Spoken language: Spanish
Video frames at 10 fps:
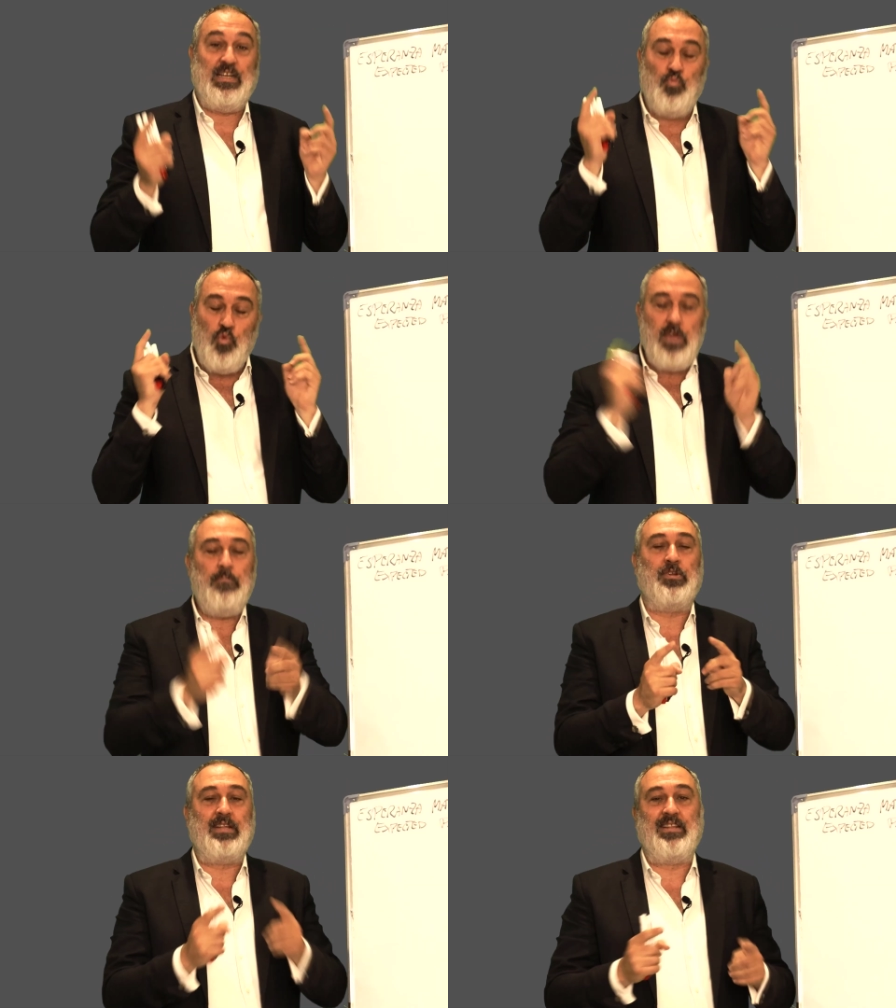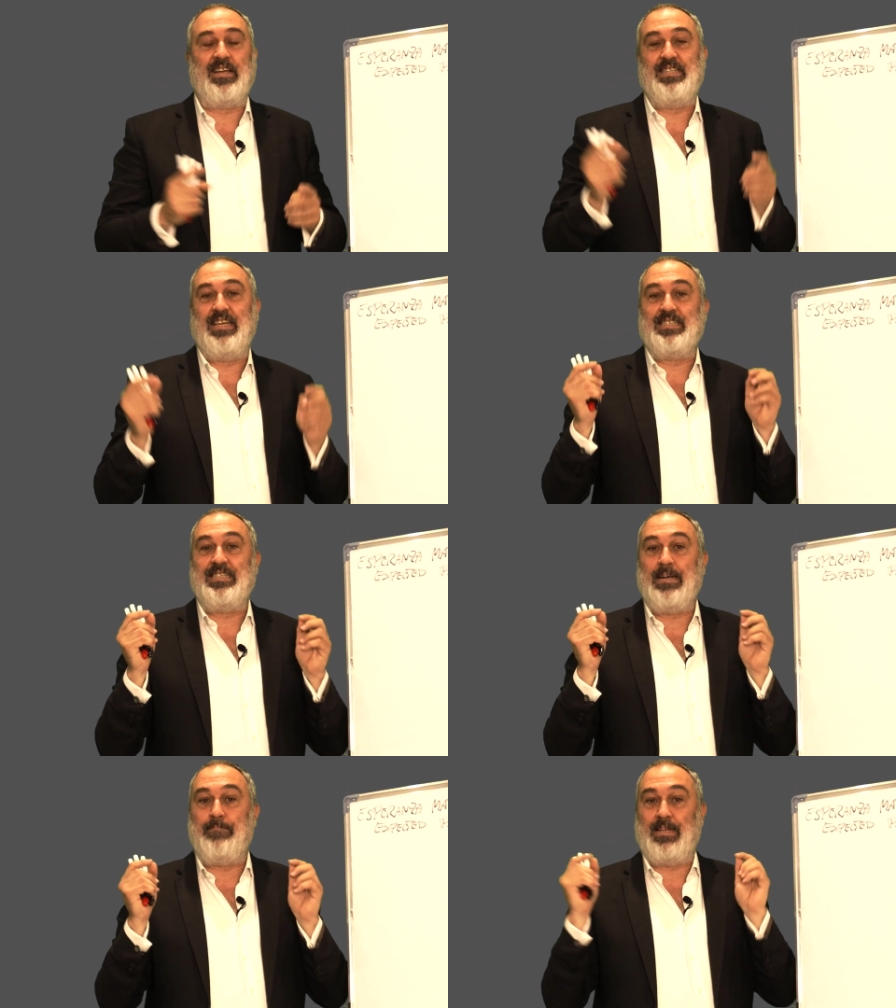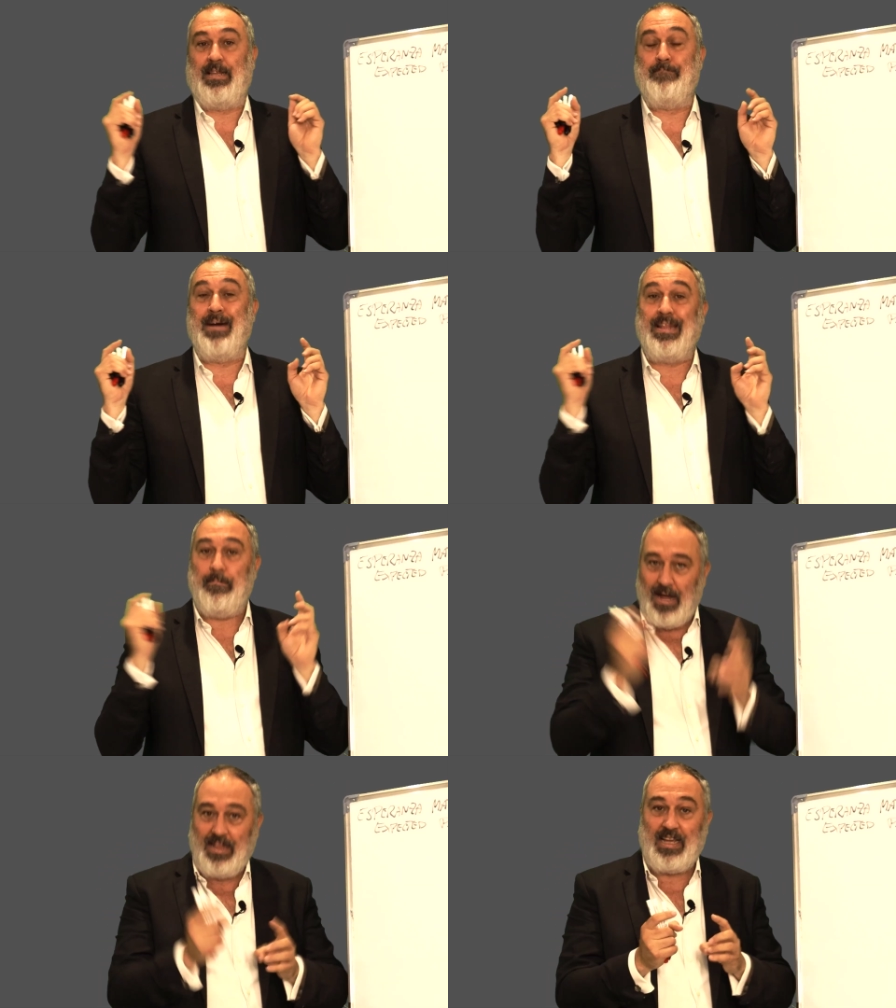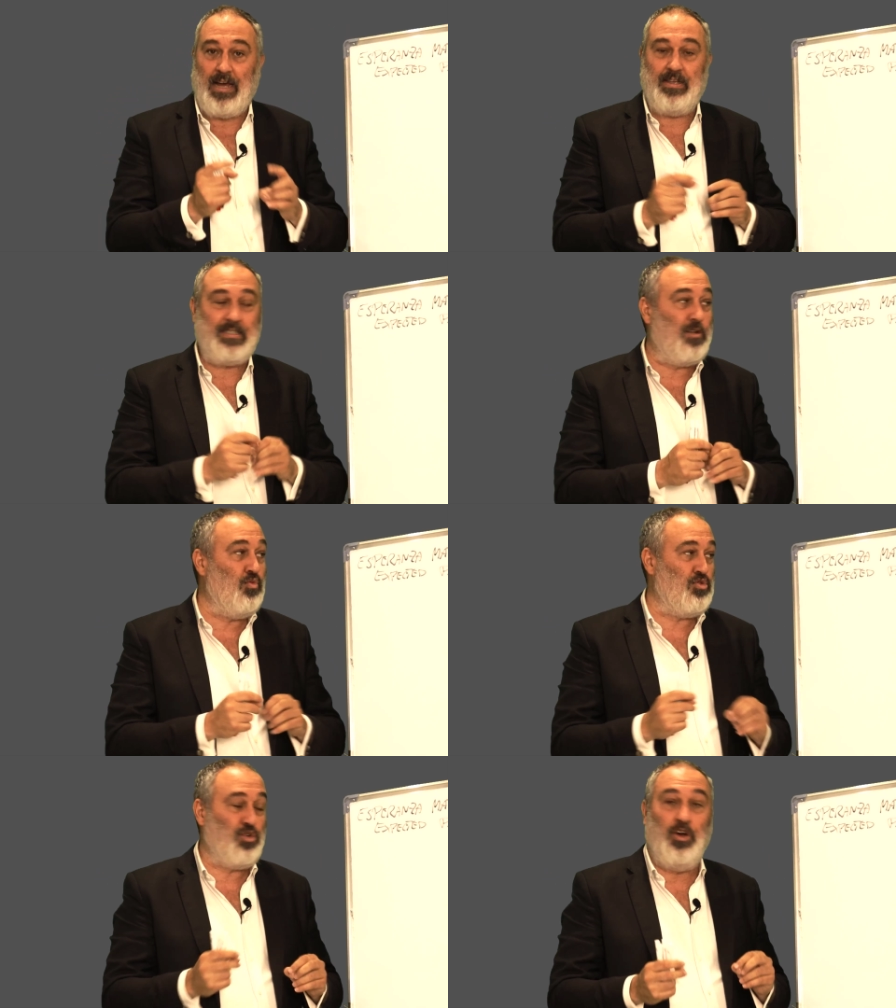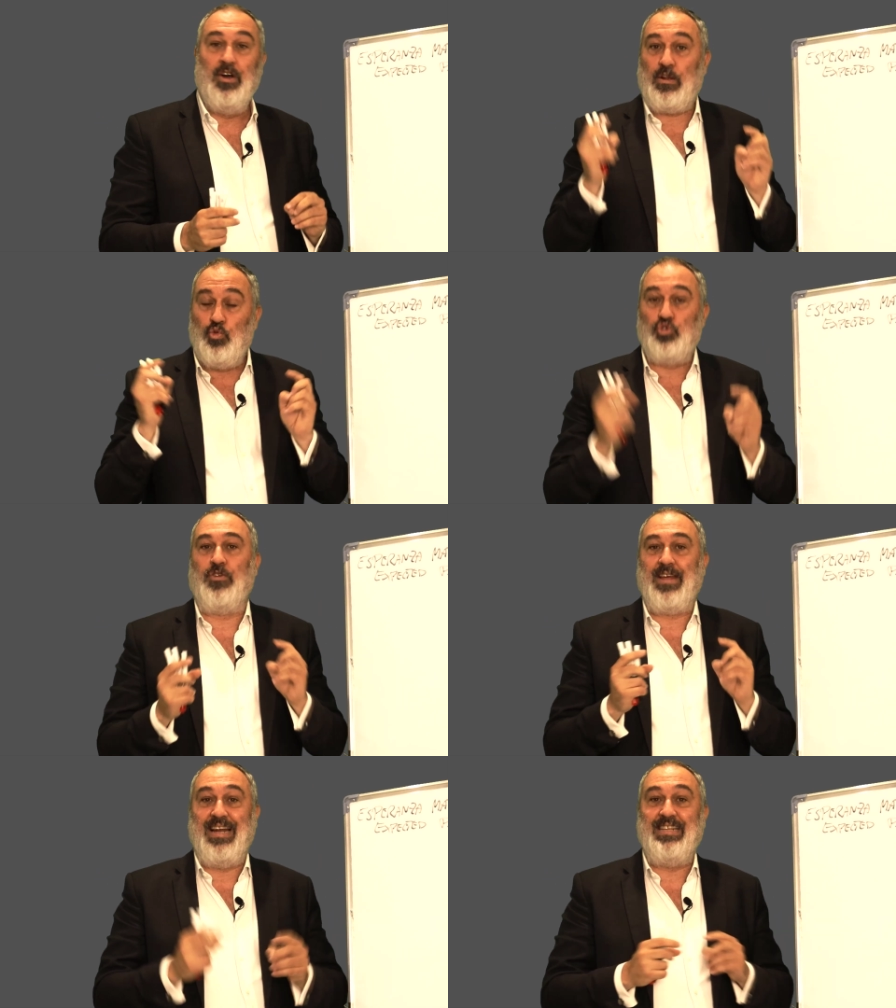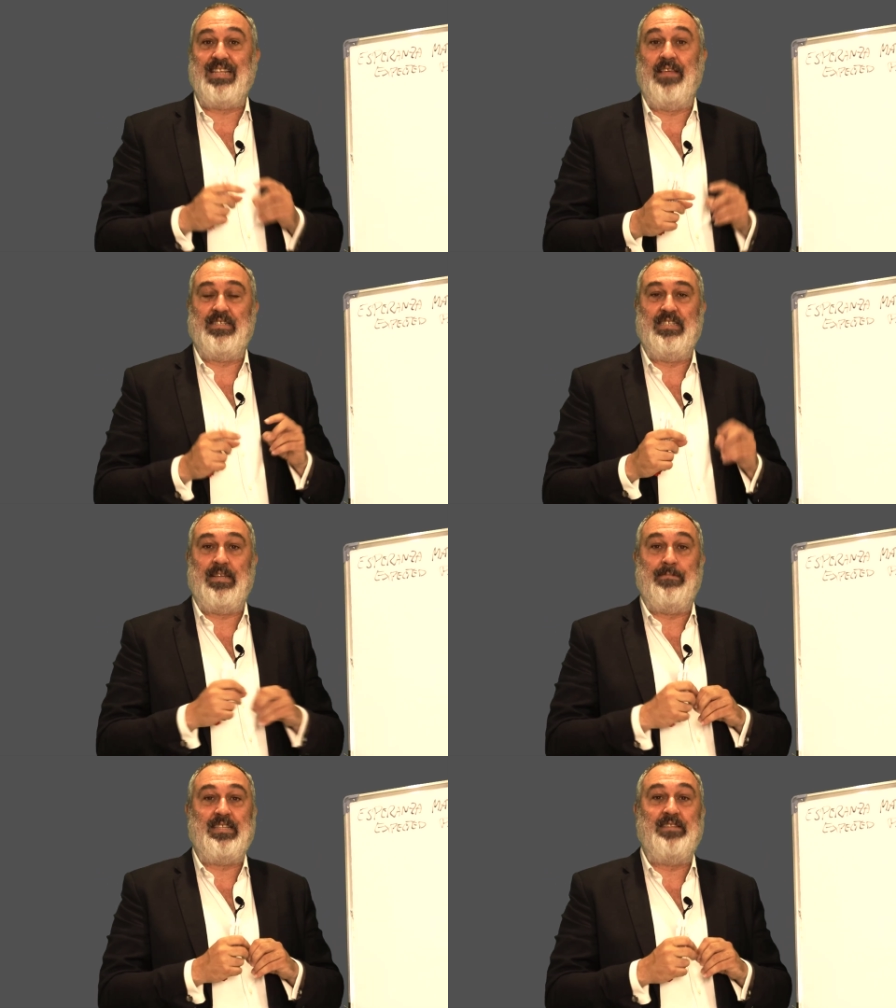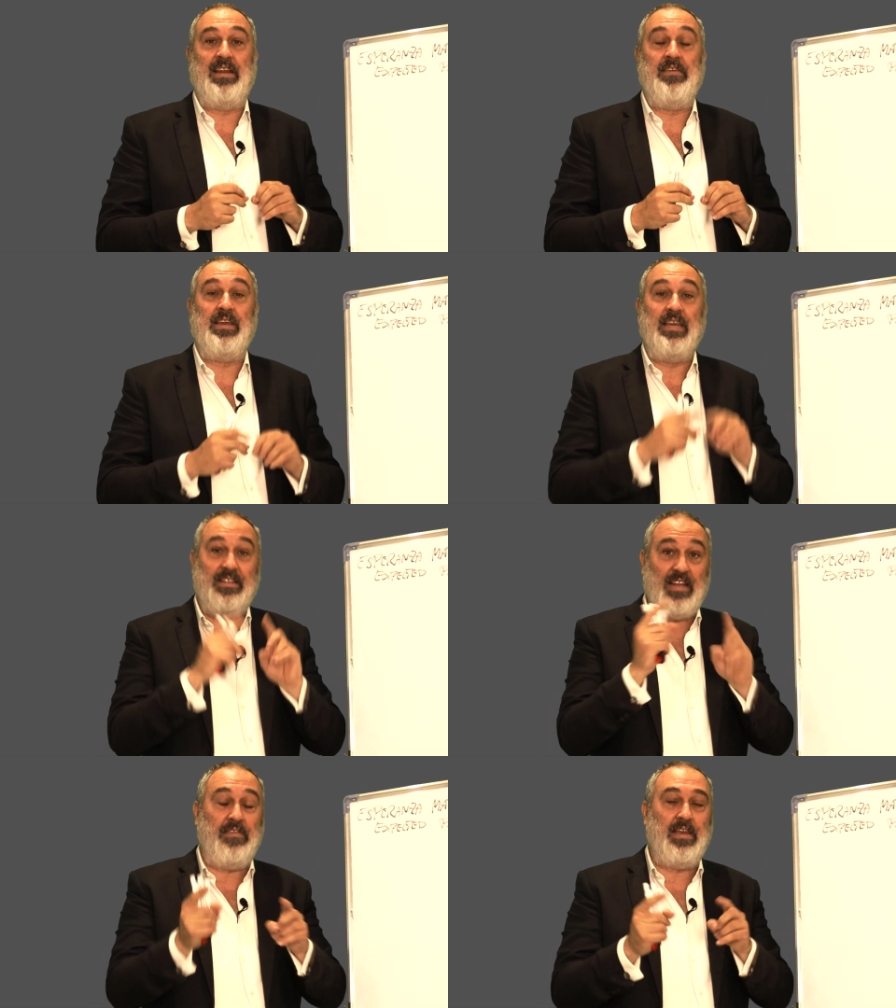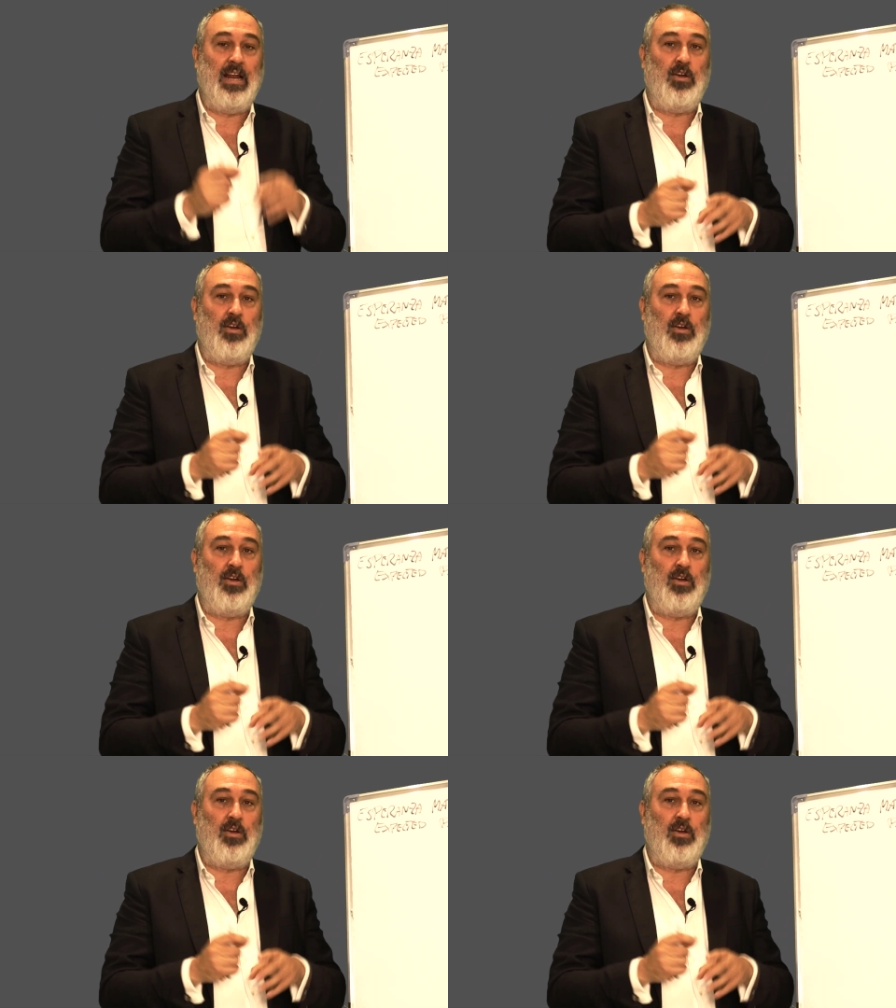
Es muy importante que sigas esta parte matemática de este curso, del curso de analista de sistemas de trading y trading